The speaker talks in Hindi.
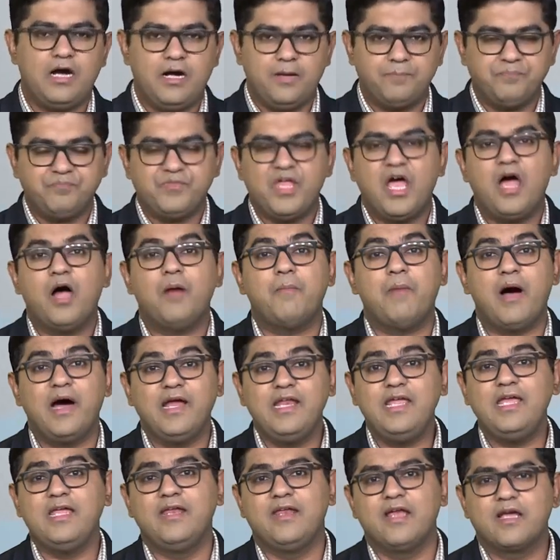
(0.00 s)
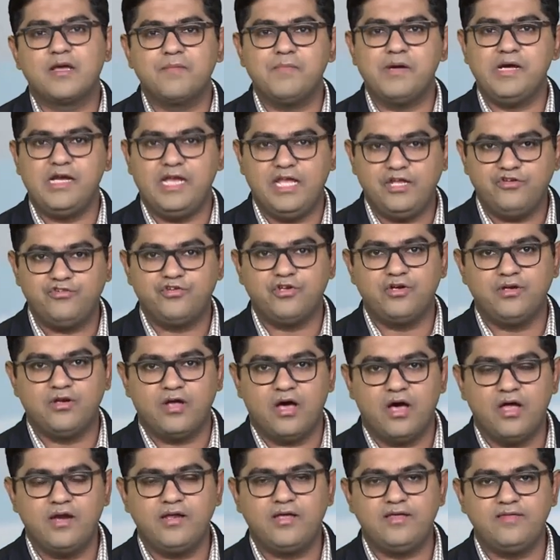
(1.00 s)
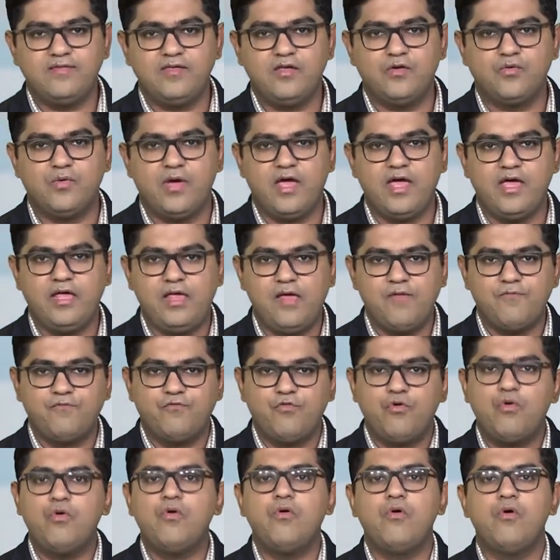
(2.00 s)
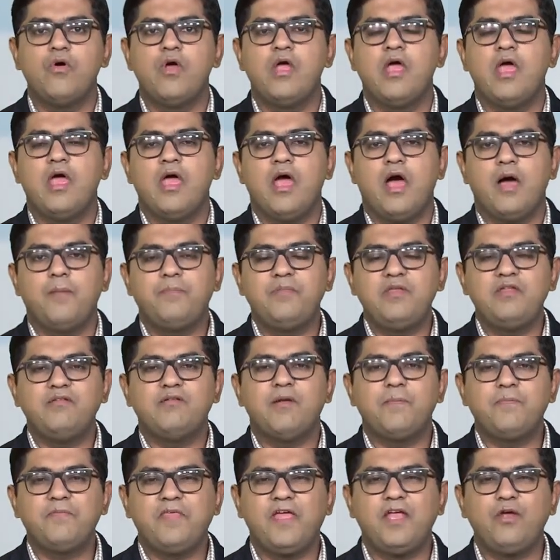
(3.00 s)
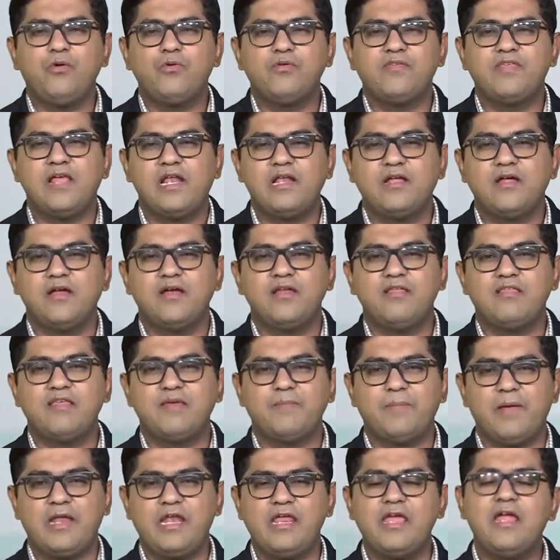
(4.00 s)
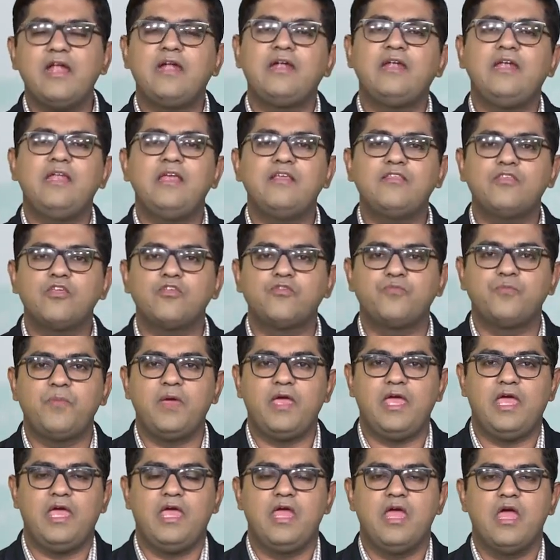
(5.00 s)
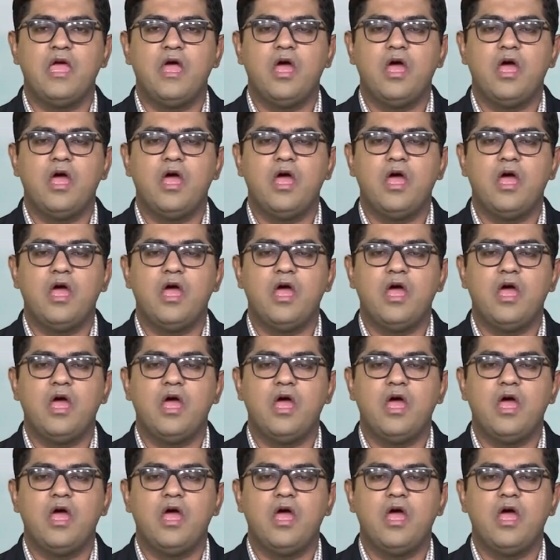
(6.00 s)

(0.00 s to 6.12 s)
um, हमारी रिकमेंडेशन हर किसी को है कि वो अपनी वेबसाइट को सेल करने से पहले एटलीस्ट उस पर